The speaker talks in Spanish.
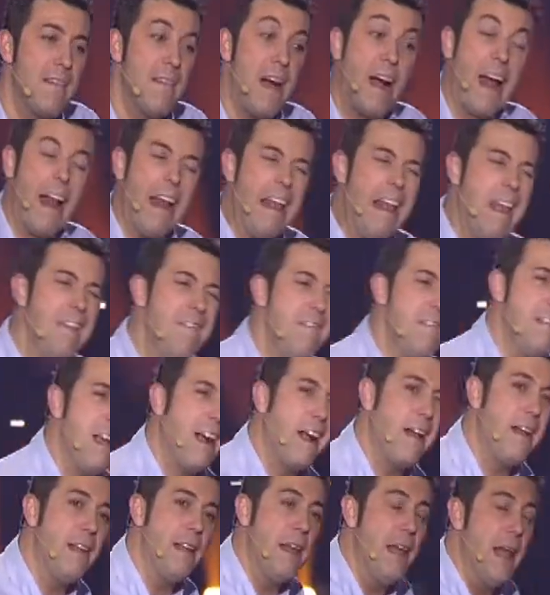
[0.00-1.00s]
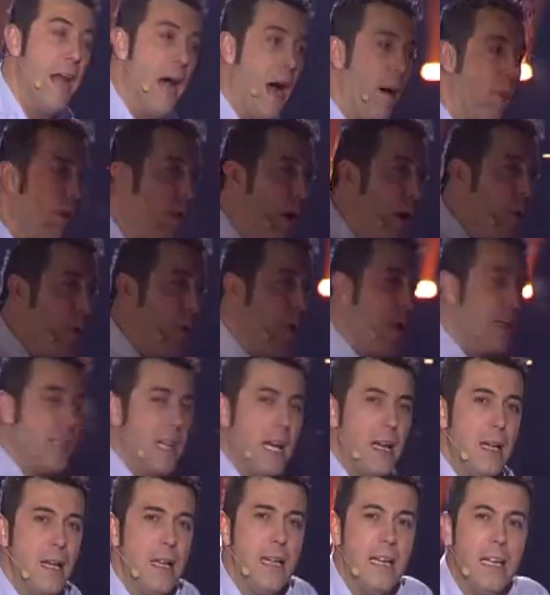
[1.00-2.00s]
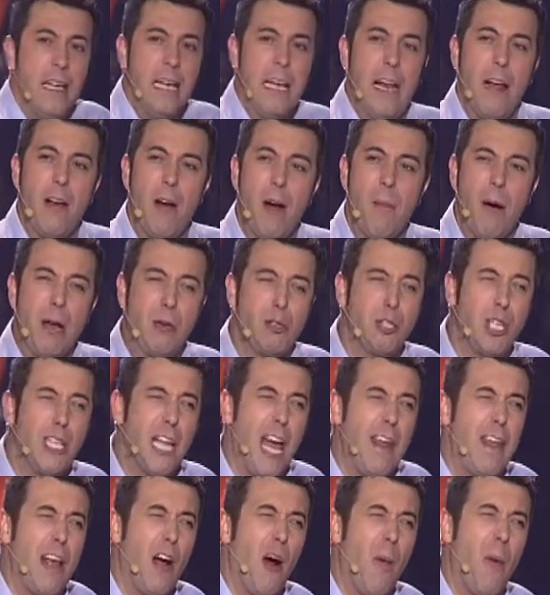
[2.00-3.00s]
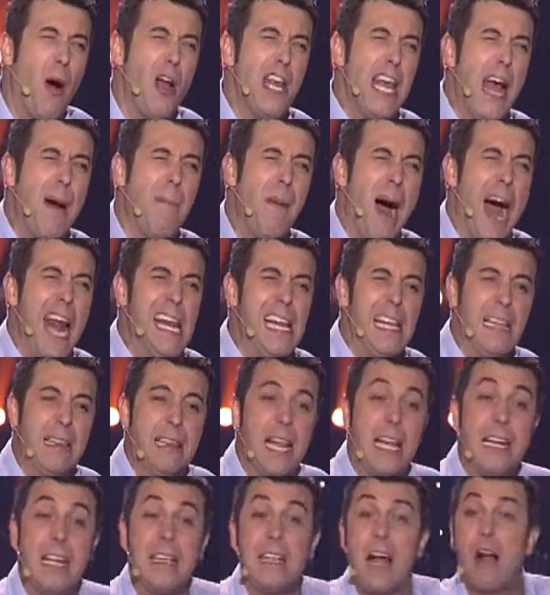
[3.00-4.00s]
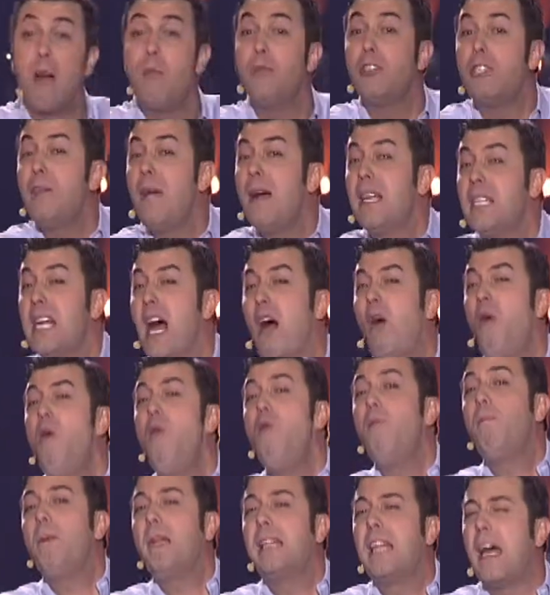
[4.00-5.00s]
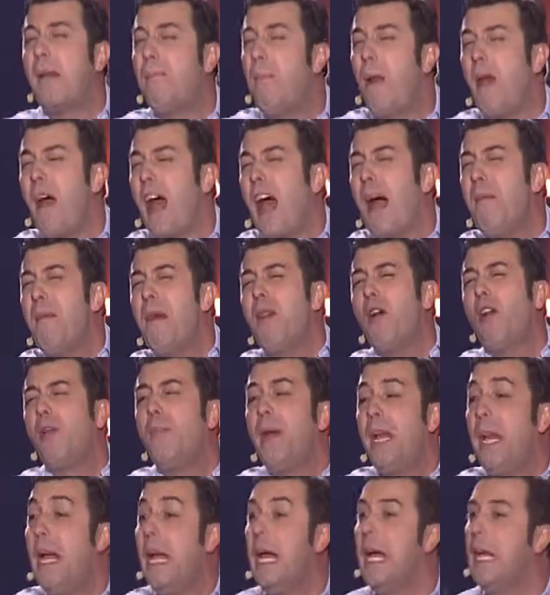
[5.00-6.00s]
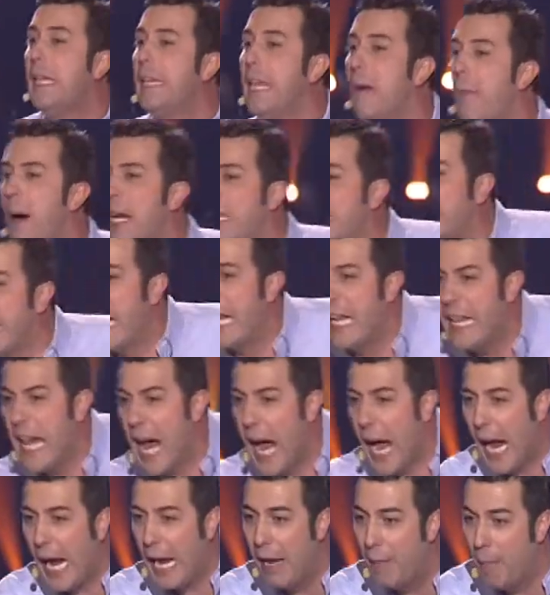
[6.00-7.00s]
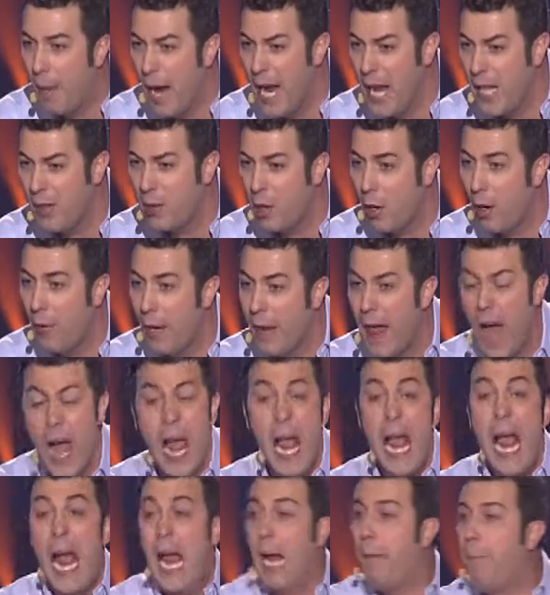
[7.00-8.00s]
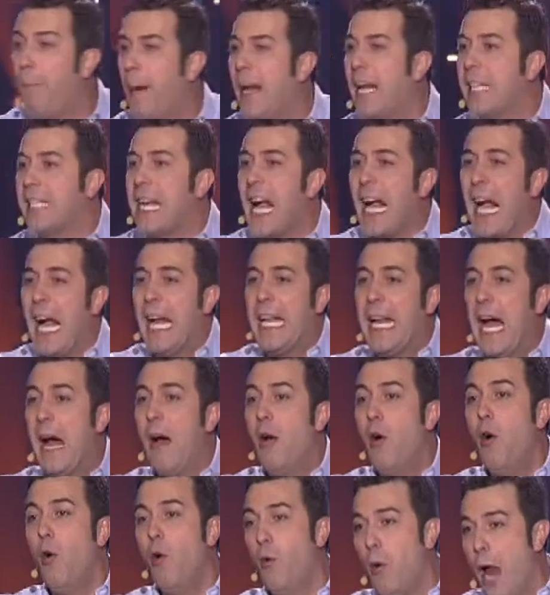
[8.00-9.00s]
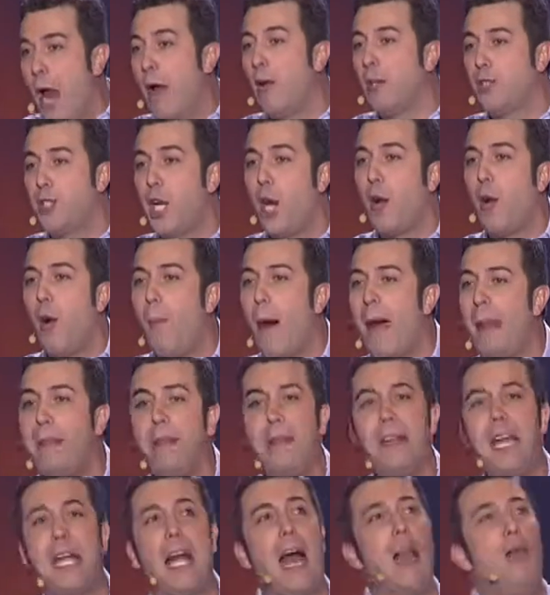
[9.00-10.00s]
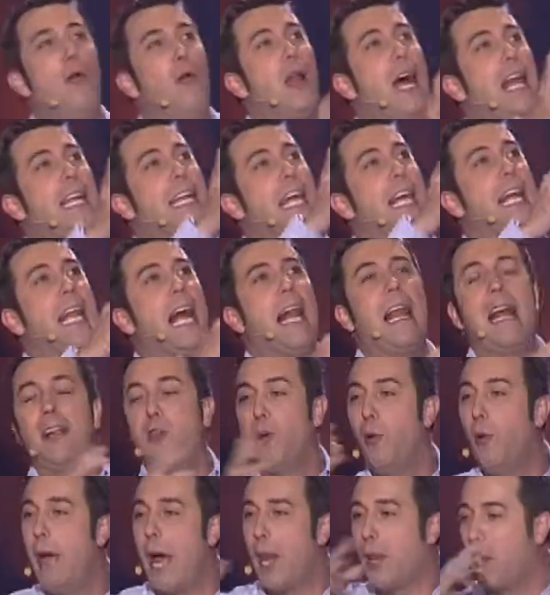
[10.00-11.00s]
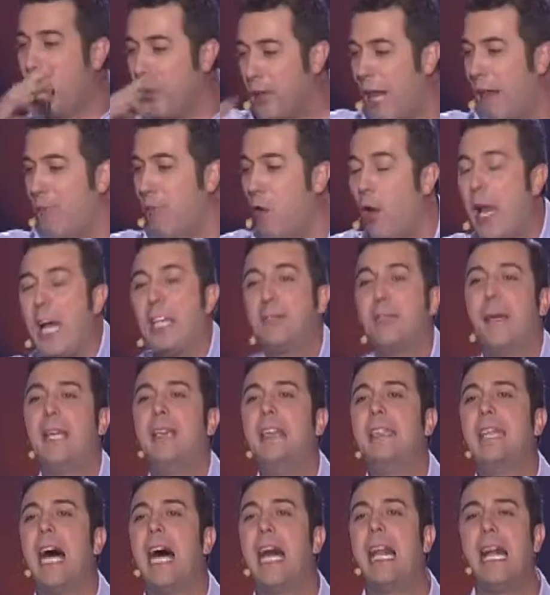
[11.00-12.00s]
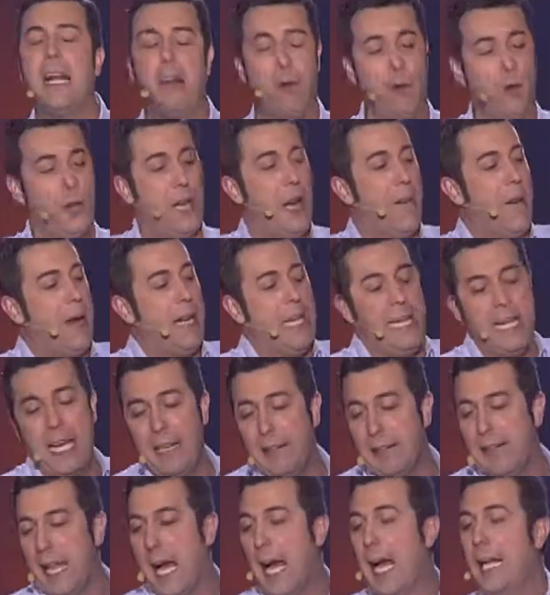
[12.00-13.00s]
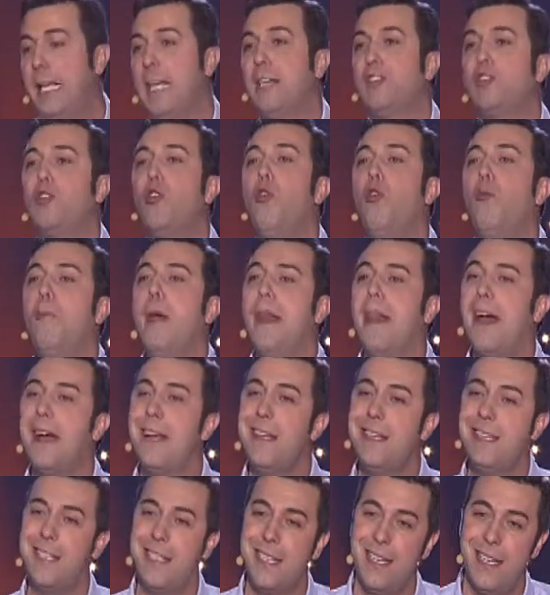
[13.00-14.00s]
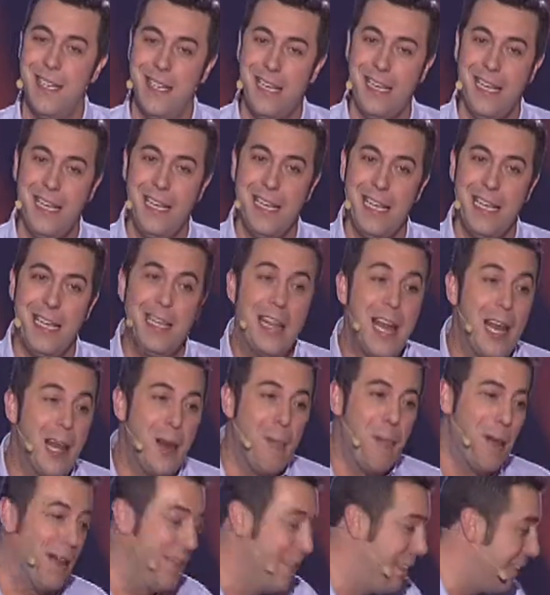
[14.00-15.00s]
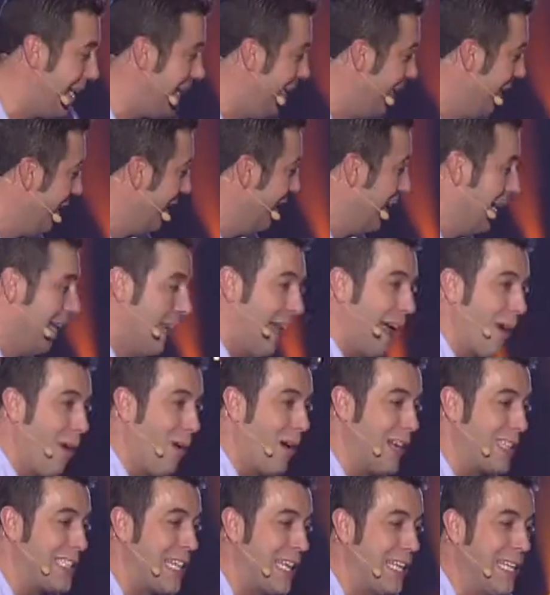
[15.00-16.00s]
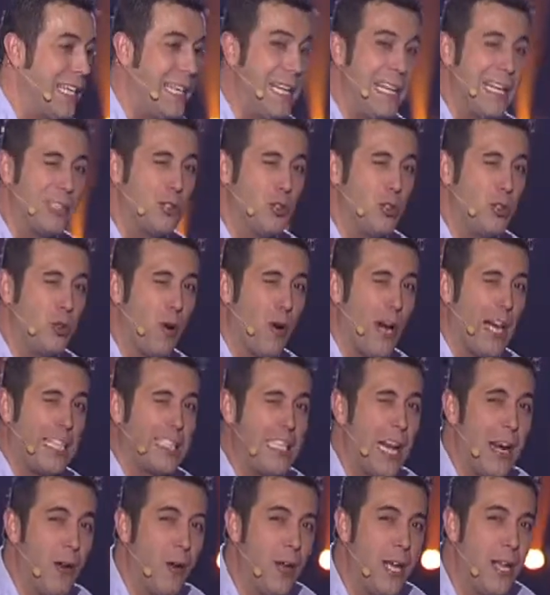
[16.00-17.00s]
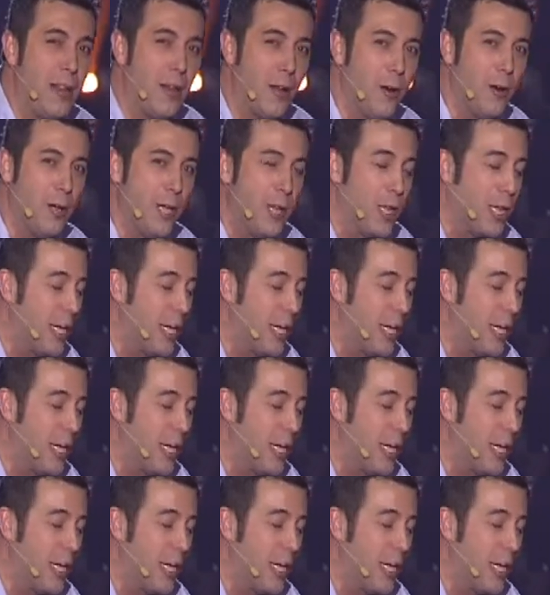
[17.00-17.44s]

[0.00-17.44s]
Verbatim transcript: Iba caliente, caliente. Abro la puerta y le digo a Marusiña, digo, voy a Marte. Y ella, ¿cómo si vas a Júpiter? Pero déjame dormir. Tiene más salida que el metro, ¿verdad? Esperas a que haya una noche romántica, luna llena, la lluvia azotando las ventanas, luz amarillenta, calles húmedas. Y de repente la coges allí y la susurras al oído, ¿no?